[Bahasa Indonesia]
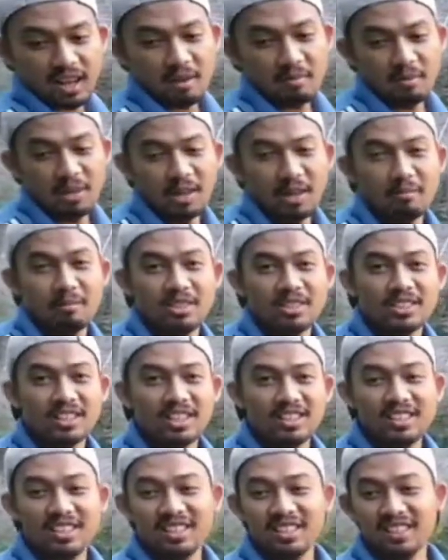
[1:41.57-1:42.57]
kameramen
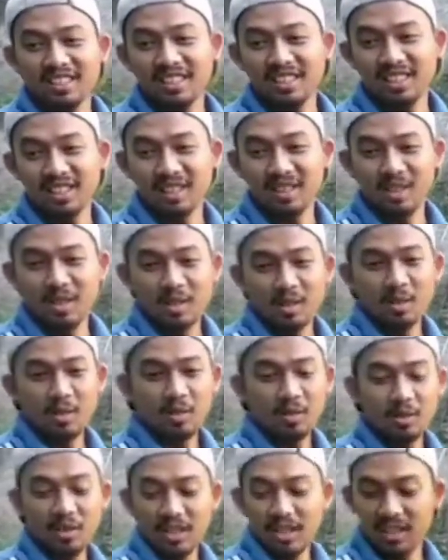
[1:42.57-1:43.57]
saya ini
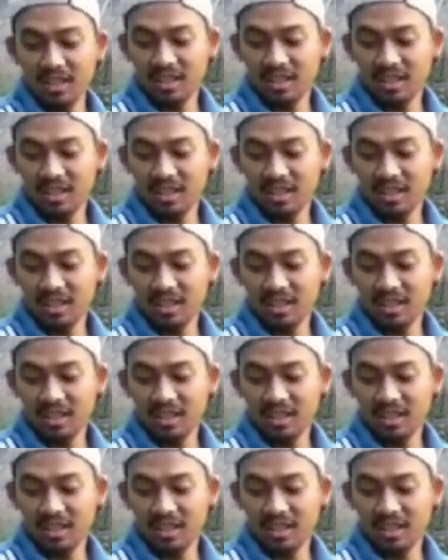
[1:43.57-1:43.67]
udah